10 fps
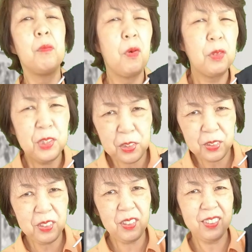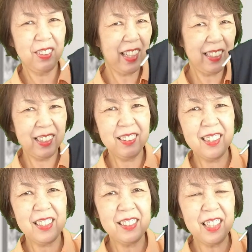もうちょっと、これ、い
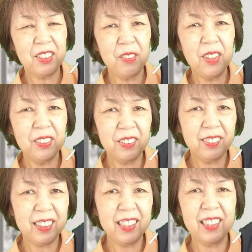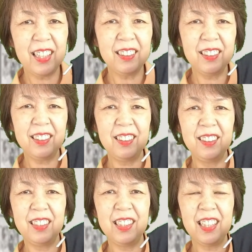くらだったと思うって聞かれ、
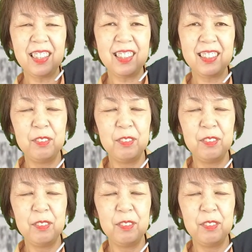聞か、